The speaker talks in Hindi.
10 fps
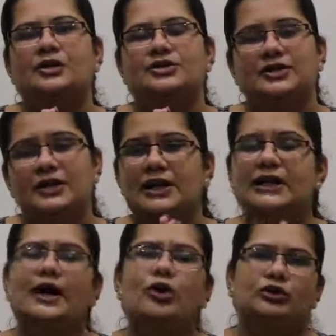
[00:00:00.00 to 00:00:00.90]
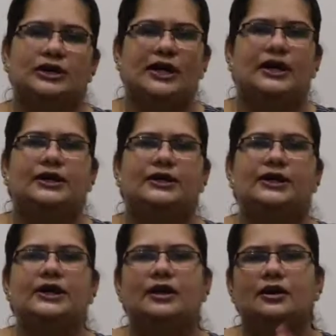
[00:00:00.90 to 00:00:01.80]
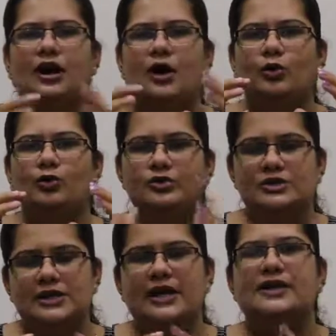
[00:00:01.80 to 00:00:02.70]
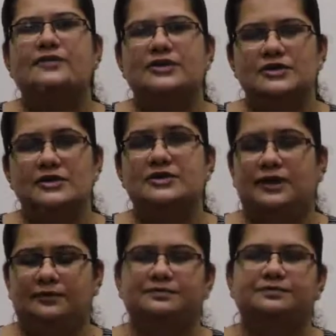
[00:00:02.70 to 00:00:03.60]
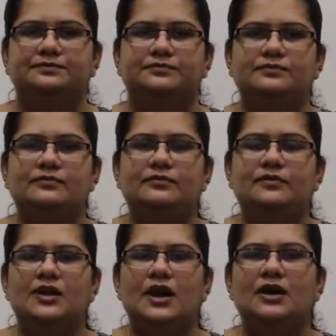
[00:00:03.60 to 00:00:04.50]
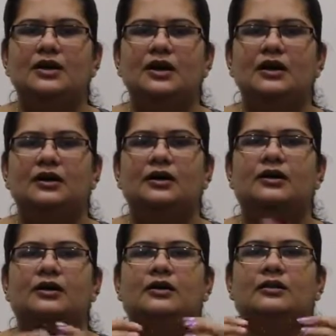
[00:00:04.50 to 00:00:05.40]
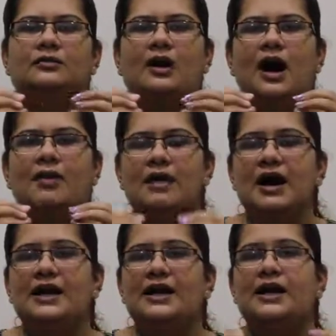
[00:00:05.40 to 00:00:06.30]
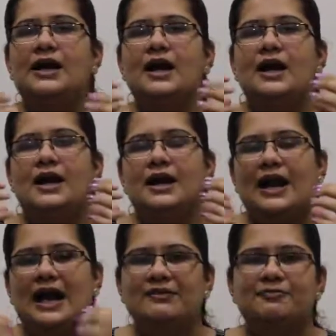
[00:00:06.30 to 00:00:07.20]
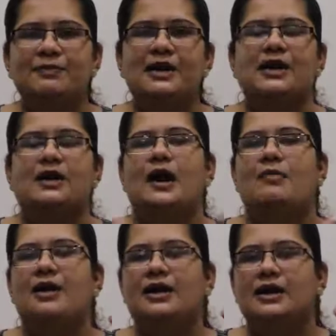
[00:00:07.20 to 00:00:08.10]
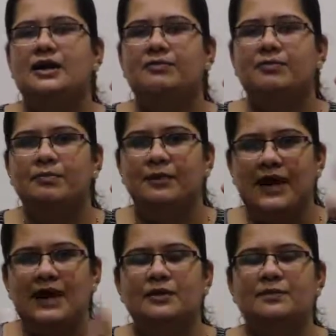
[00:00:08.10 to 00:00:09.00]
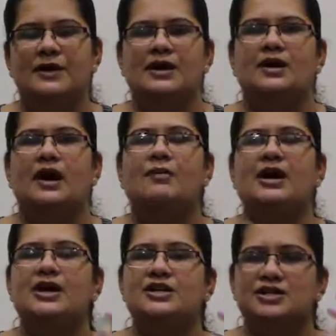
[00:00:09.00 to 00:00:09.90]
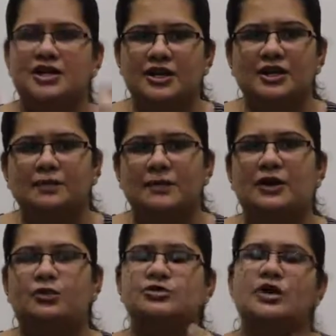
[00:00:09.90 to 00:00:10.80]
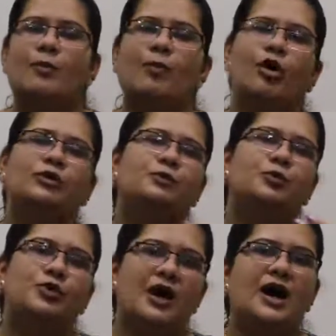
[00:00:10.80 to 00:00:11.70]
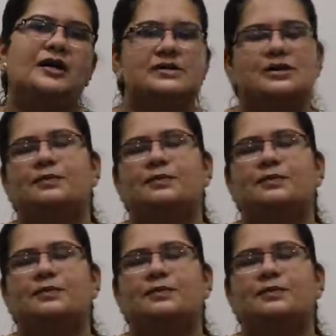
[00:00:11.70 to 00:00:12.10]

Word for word: जनरली क्या होता है कि गुस्से की वजह से आ, हमारे लाइफ पे हमारे ब्रेन पे हमारे शरीर पे उसका बहुत बुरा असर